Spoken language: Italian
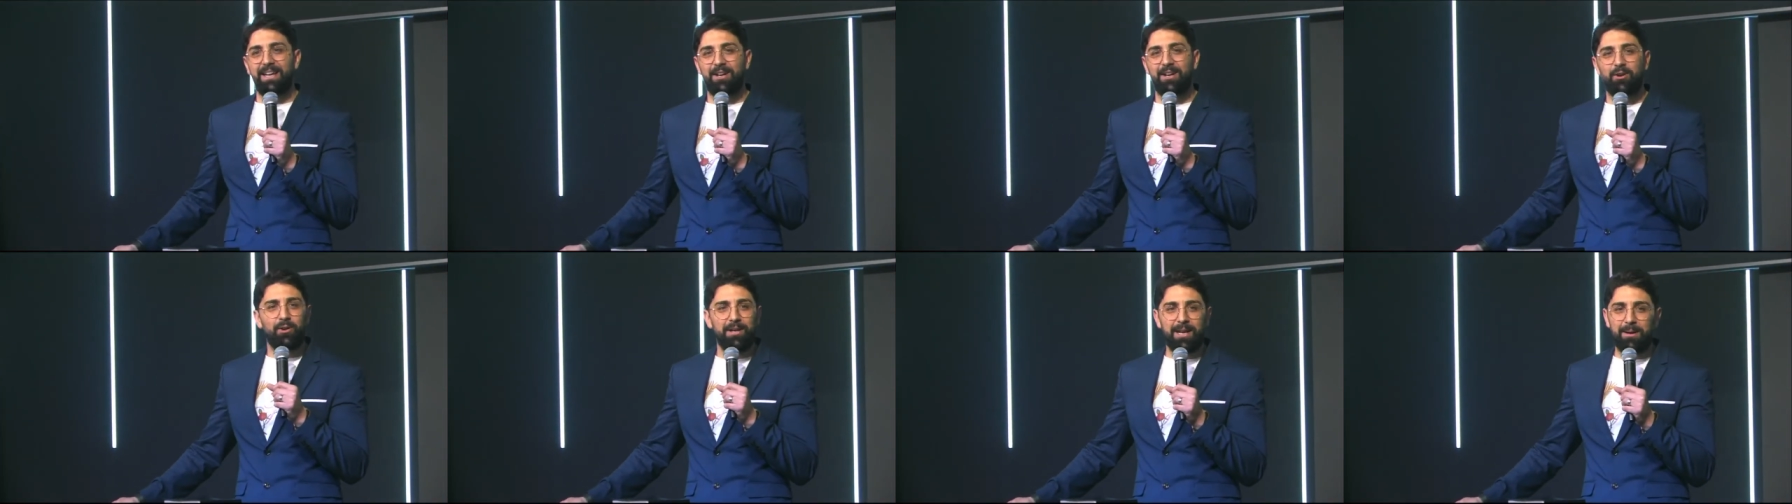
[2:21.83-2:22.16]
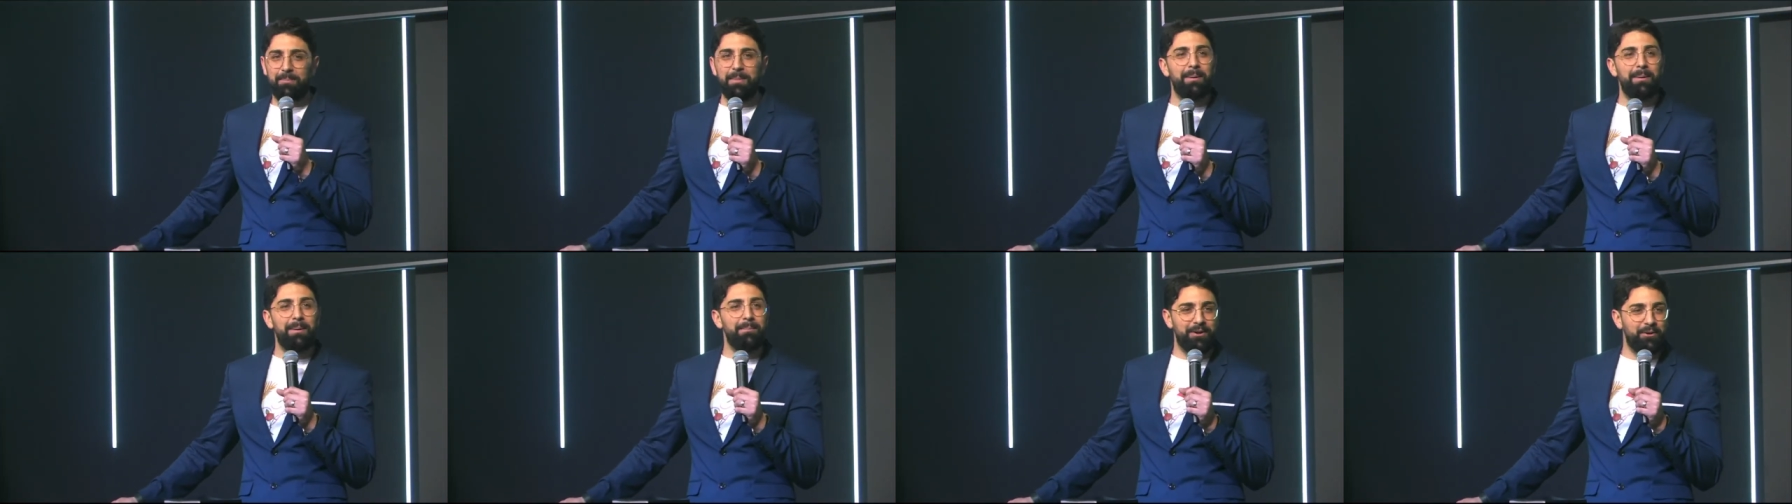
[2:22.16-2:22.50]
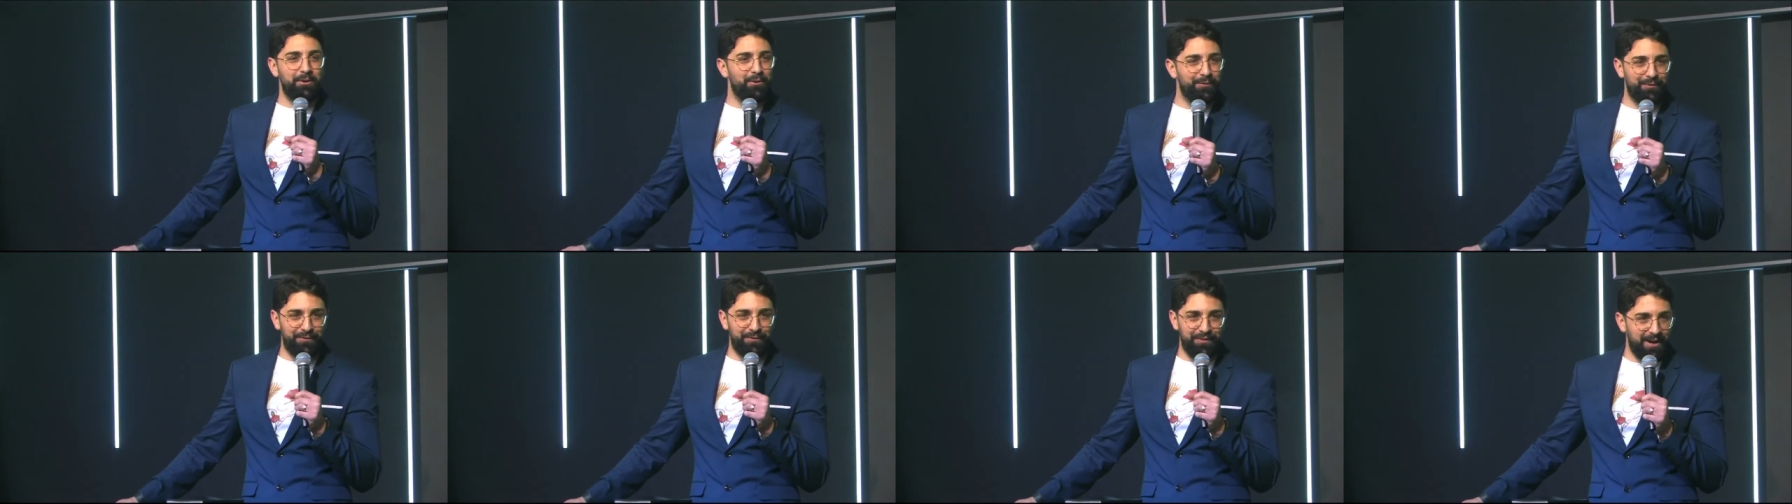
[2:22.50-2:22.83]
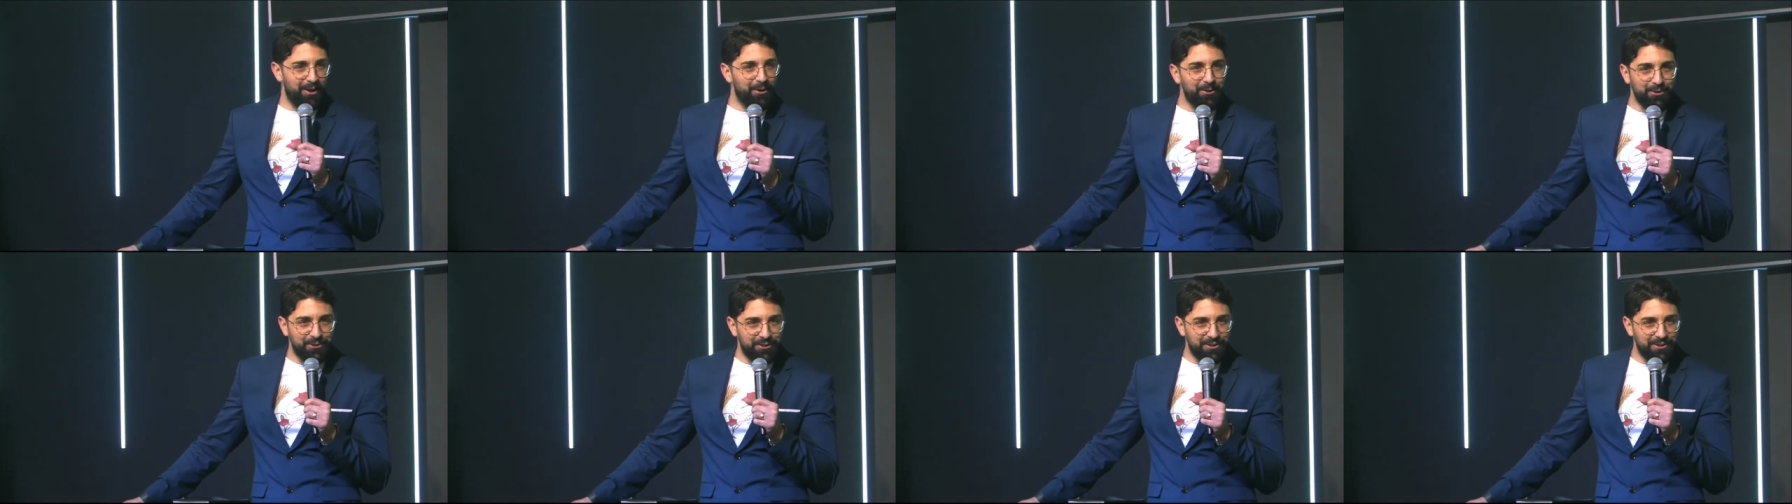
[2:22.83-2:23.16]
con la mamma non fa
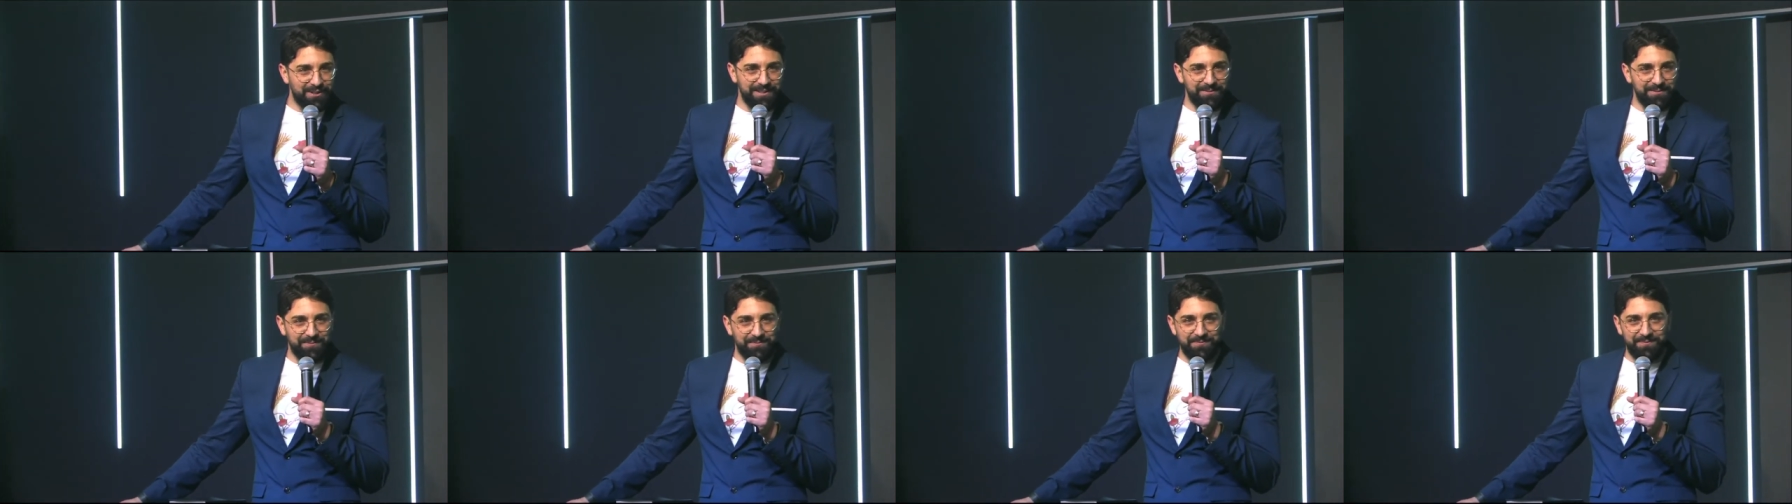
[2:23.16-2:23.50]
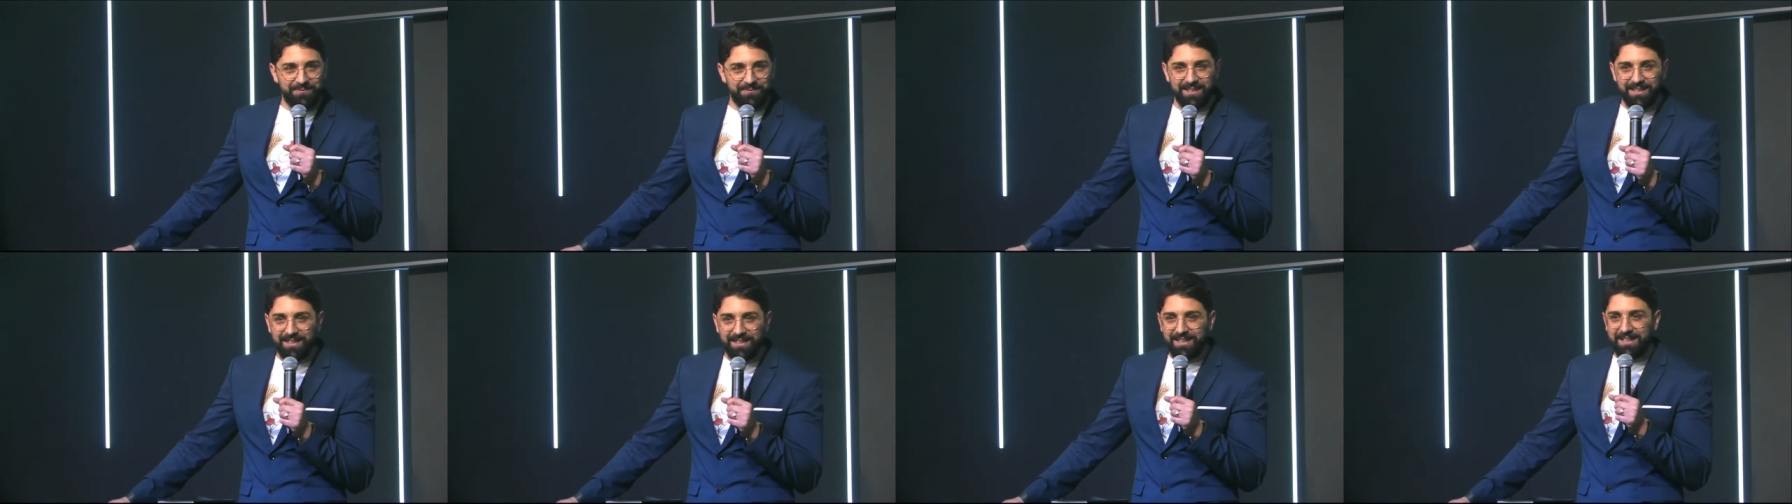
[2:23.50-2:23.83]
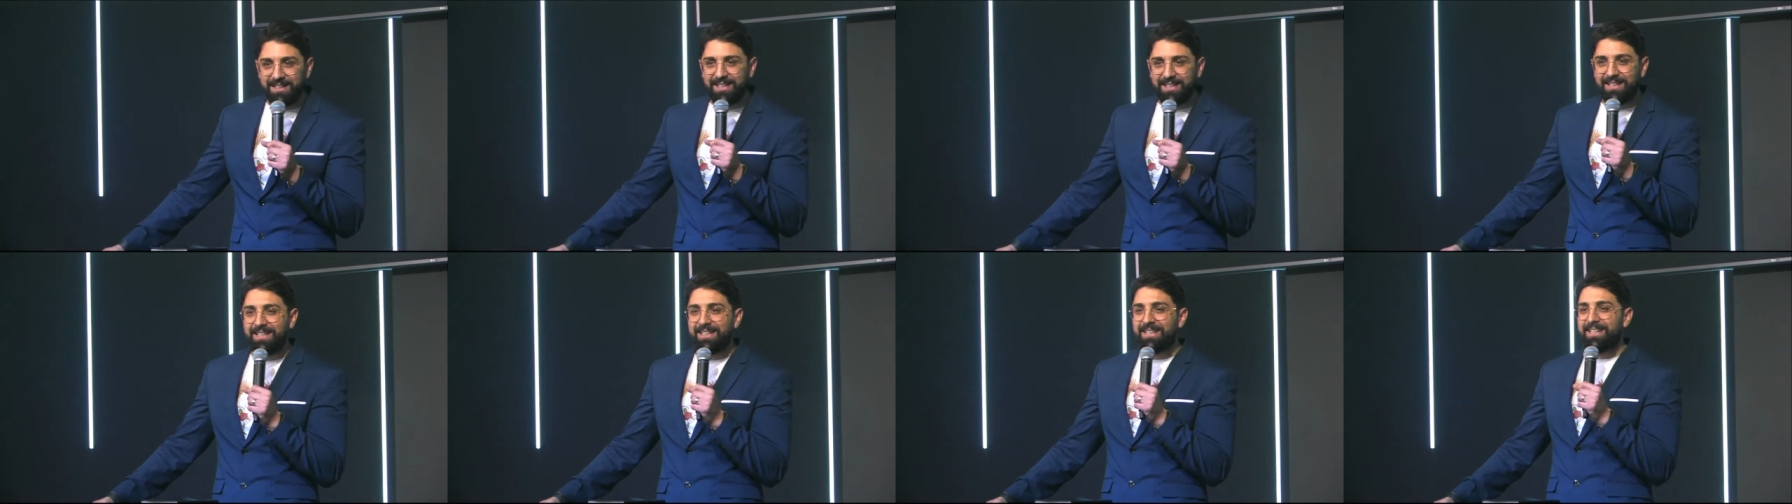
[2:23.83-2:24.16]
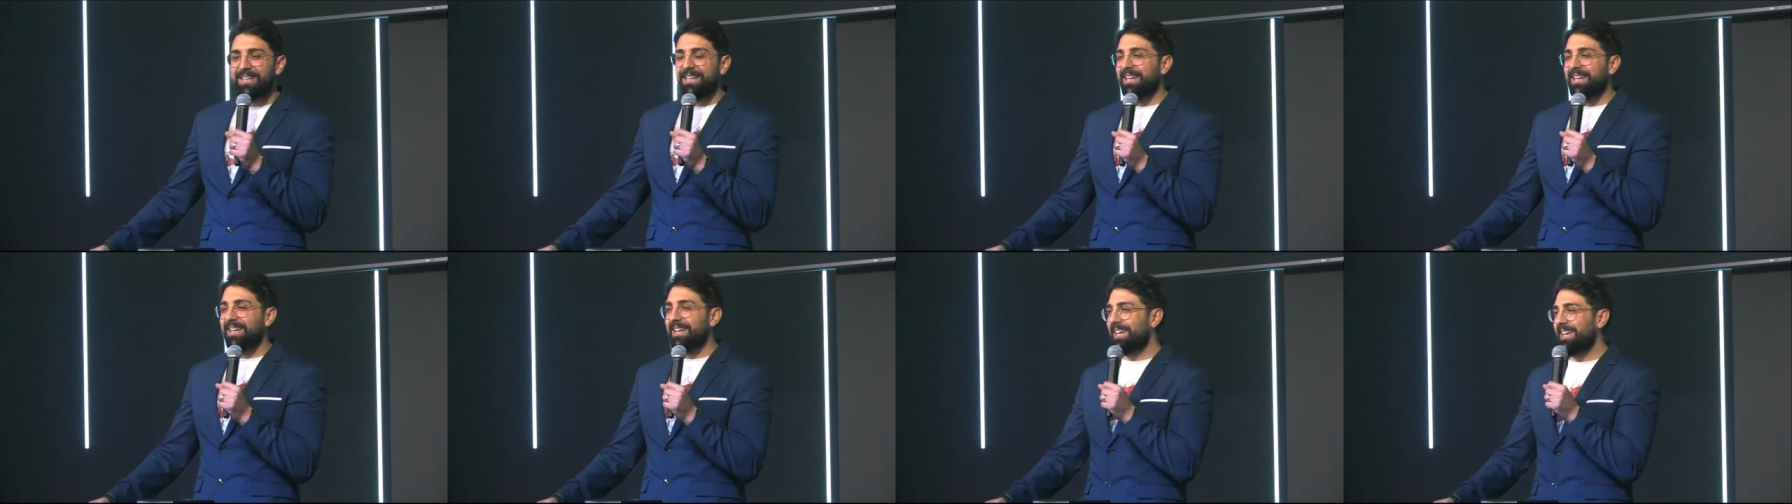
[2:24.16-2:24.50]
così.
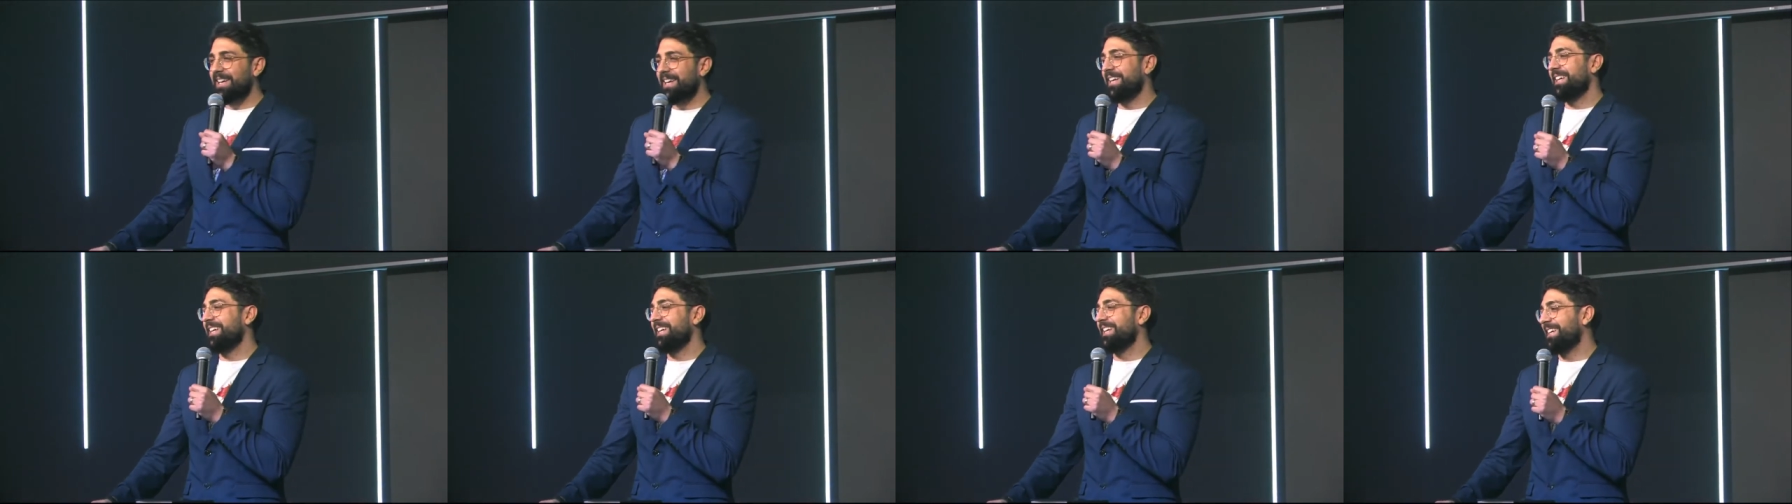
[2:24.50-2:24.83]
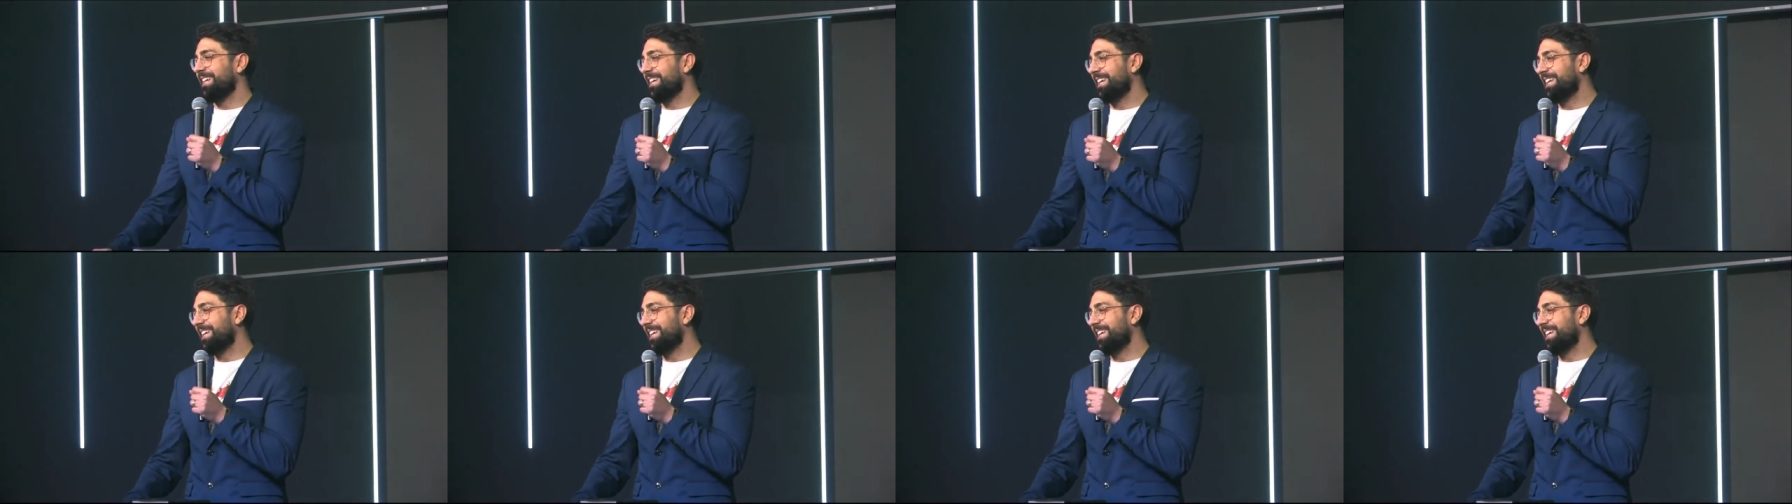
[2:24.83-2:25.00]
Eh,